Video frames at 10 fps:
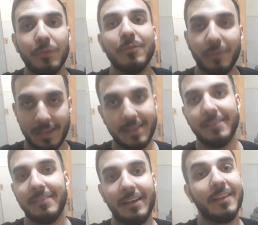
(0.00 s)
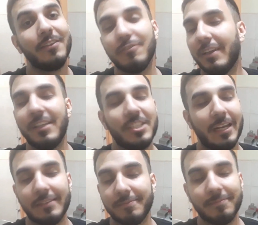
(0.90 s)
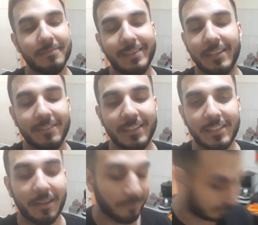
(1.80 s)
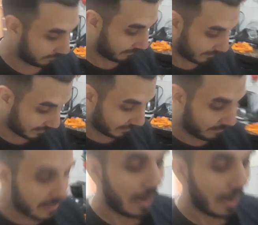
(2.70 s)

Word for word: que eu falei. Ah, ela não vai deixar. Ela não vai deixar. Vem